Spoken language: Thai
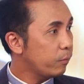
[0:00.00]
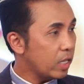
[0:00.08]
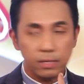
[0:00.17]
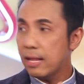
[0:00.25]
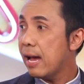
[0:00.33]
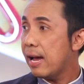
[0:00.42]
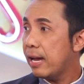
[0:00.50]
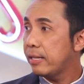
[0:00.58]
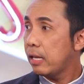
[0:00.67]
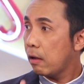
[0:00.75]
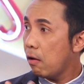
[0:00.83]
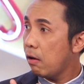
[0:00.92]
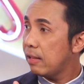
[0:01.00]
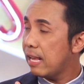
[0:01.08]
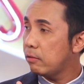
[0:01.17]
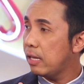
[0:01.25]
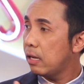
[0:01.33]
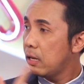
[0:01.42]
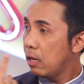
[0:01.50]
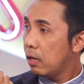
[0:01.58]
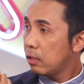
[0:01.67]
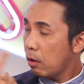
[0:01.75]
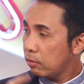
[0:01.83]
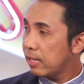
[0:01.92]
ติดได้ในคอเราเนี่ย
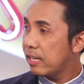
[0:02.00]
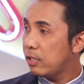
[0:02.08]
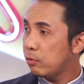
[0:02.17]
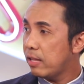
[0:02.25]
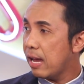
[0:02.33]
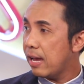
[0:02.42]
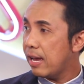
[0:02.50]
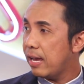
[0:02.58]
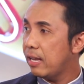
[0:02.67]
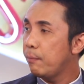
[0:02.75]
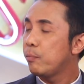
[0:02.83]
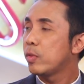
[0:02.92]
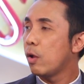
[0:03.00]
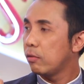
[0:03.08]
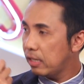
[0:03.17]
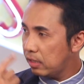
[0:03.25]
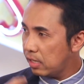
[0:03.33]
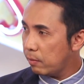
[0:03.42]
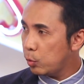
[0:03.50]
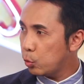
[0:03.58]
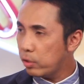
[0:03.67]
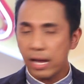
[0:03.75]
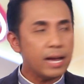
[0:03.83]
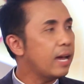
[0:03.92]
หนองในอยู่ได้หนองในเทียมอ
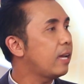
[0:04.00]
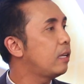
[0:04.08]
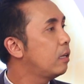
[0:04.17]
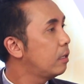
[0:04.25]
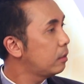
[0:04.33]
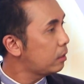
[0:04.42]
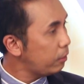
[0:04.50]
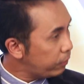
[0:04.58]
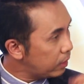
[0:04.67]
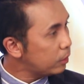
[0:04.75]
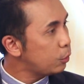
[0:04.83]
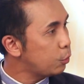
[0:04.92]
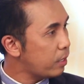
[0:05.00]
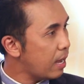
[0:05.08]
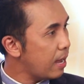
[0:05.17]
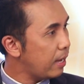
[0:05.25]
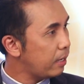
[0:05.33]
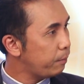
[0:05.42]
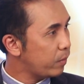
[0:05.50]
ยู่ได้ซิฟิลิสอยู่ได้